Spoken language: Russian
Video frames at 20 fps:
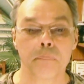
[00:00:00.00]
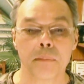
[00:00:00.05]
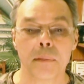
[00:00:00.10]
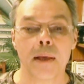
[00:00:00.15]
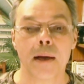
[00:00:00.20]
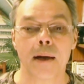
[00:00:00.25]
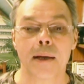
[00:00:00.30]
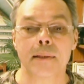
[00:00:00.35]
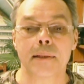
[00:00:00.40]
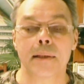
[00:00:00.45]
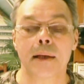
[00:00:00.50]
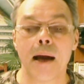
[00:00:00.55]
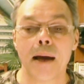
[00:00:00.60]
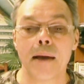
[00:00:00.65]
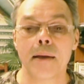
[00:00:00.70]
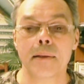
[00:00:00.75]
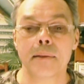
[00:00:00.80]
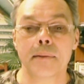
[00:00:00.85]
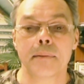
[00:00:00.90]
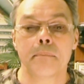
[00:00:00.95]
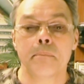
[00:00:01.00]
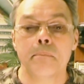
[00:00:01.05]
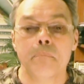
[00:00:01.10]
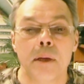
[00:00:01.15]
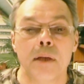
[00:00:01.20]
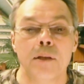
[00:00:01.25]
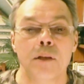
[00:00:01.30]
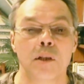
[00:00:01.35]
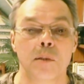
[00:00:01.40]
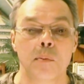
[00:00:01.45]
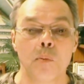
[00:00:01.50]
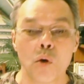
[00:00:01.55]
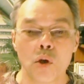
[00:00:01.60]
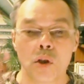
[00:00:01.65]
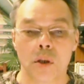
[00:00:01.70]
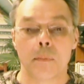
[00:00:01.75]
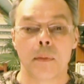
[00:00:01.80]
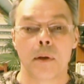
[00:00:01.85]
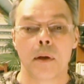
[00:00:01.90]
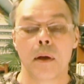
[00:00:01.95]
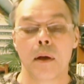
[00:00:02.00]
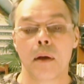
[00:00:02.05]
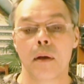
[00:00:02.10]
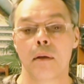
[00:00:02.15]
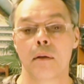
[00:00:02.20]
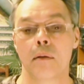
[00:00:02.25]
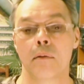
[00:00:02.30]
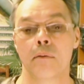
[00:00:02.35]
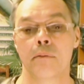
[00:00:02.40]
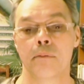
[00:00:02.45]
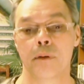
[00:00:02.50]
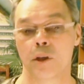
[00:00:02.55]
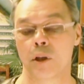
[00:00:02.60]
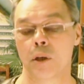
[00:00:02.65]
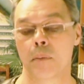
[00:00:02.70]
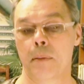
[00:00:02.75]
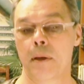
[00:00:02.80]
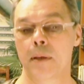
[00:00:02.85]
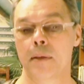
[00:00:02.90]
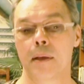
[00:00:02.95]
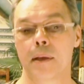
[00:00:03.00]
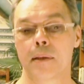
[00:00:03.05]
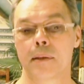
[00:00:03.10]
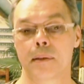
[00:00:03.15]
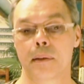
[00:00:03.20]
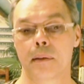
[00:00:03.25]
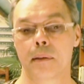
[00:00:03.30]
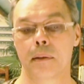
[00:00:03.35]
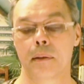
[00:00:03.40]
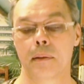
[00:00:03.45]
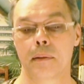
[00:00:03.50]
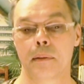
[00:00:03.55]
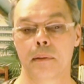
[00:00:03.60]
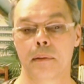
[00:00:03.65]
не раскаясь, мы не сможем выше подняться